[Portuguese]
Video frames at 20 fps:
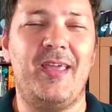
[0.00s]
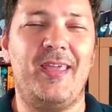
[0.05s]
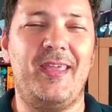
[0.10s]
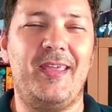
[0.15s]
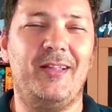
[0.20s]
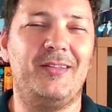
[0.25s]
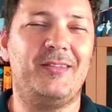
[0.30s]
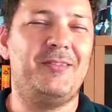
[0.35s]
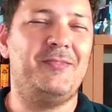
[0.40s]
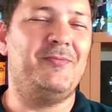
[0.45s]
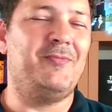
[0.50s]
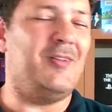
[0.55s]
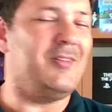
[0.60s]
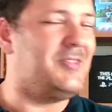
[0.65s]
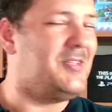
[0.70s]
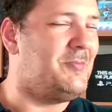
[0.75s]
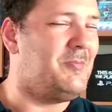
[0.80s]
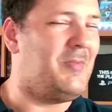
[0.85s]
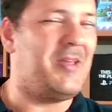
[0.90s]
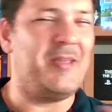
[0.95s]
ele que
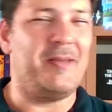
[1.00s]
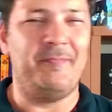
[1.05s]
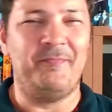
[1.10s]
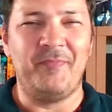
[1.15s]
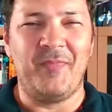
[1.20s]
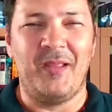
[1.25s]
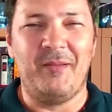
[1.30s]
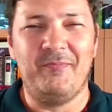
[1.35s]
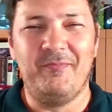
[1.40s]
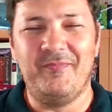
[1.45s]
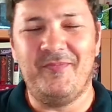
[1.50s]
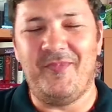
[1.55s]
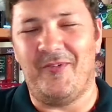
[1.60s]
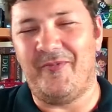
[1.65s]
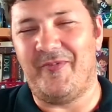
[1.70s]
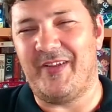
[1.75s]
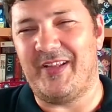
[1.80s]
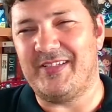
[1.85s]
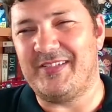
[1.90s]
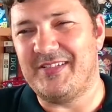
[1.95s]
volta e meia me
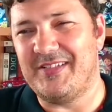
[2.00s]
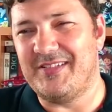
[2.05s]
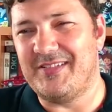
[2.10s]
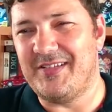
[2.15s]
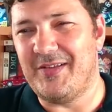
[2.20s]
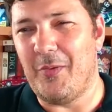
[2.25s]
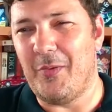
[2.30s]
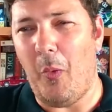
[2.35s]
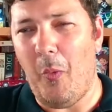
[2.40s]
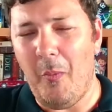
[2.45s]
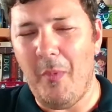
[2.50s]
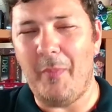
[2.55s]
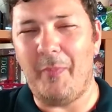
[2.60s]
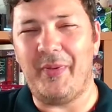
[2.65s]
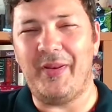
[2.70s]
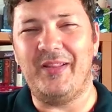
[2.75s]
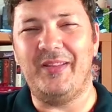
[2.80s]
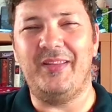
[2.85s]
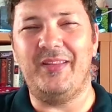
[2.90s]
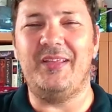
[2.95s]
oferece assim uma
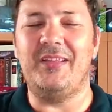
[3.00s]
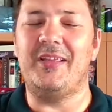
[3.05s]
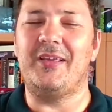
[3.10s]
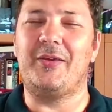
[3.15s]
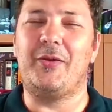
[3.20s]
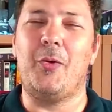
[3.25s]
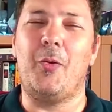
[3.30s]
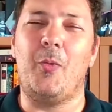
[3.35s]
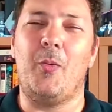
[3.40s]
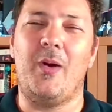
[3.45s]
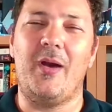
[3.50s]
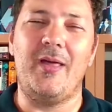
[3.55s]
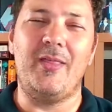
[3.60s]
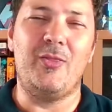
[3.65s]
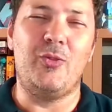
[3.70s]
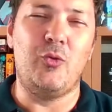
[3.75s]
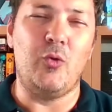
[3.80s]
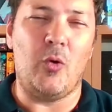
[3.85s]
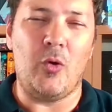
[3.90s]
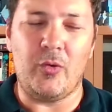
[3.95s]
prendinha que eu
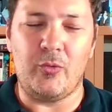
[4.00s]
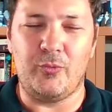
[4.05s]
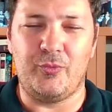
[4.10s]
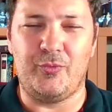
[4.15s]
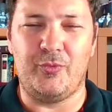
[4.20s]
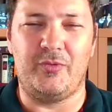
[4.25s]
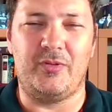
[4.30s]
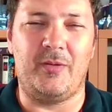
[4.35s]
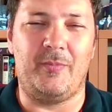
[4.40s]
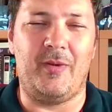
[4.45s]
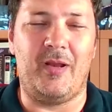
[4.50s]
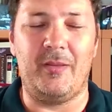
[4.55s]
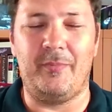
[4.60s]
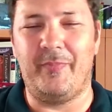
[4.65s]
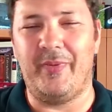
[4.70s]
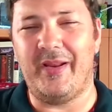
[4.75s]
adoro o seu trabalho.